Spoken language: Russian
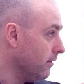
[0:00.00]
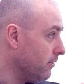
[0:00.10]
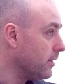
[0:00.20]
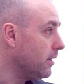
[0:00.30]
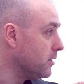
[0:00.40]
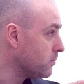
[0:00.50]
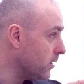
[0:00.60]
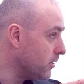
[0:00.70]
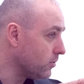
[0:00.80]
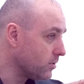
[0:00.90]
Феодализм
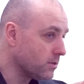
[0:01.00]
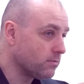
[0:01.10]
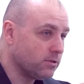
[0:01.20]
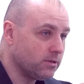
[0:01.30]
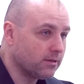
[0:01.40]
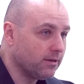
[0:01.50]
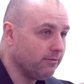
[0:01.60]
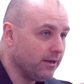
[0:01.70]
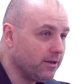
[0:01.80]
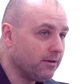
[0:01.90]
начался с
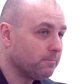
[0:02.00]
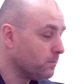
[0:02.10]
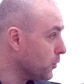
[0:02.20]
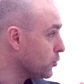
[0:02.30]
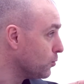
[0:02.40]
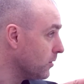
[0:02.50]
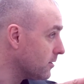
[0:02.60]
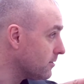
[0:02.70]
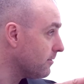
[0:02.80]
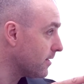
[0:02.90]
возникновения
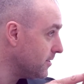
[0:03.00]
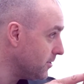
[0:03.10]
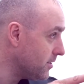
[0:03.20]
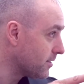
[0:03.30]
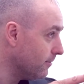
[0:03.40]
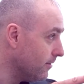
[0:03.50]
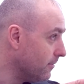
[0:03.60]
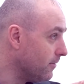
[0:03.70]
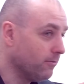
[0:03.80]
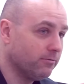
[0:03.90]
государства
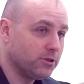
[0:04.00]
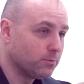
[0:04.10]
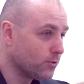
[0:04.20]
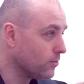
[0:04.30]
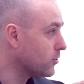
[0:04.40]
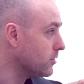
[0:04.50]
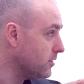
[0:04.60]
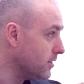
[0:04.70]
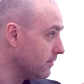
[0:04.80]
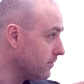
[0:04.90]
российского в
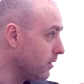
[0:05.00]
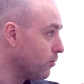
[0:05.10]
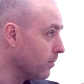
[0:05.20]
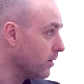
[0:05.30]
862